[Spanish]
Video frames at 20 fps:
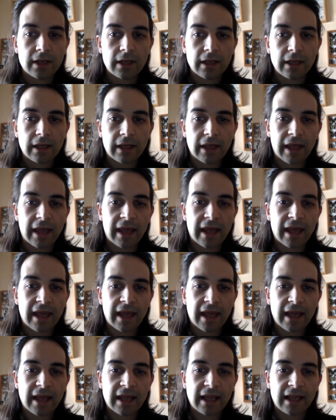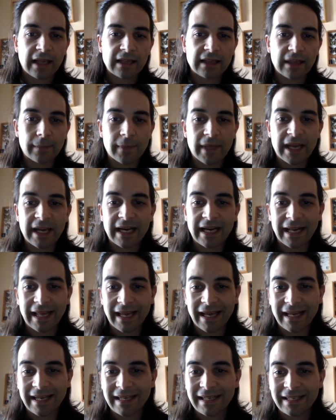que también
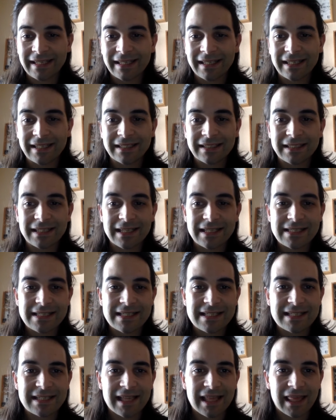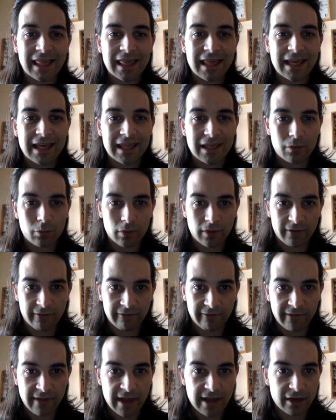creen en la existencia de un
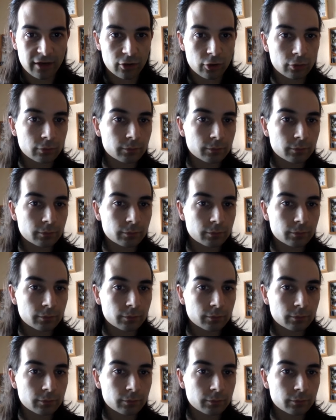infierno.